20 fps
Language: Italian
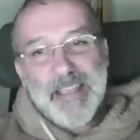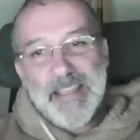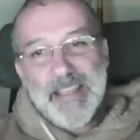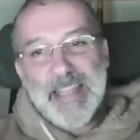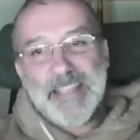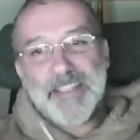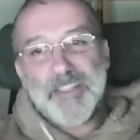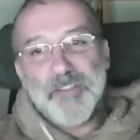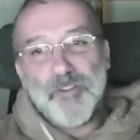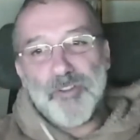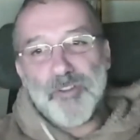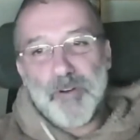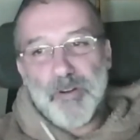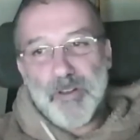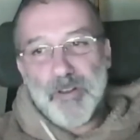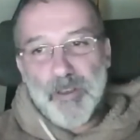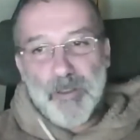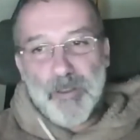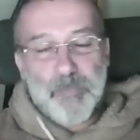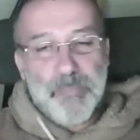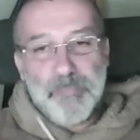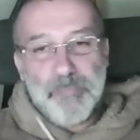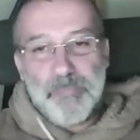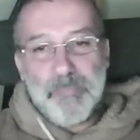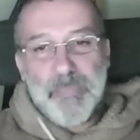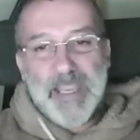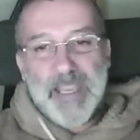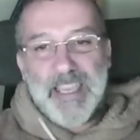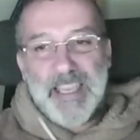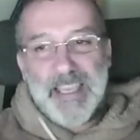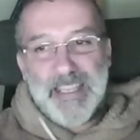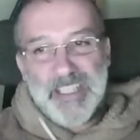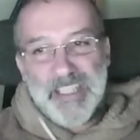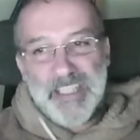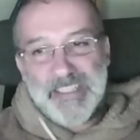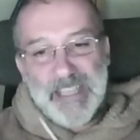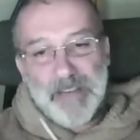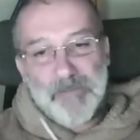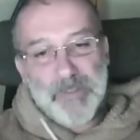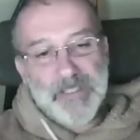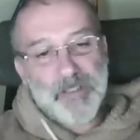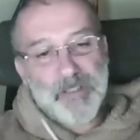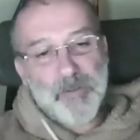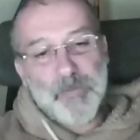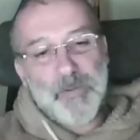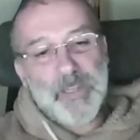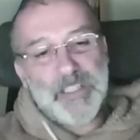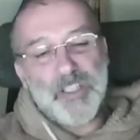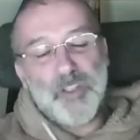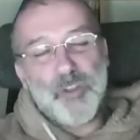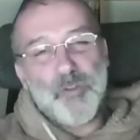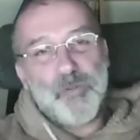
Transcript: Innanzitutto, eh, perché c'è sta queste,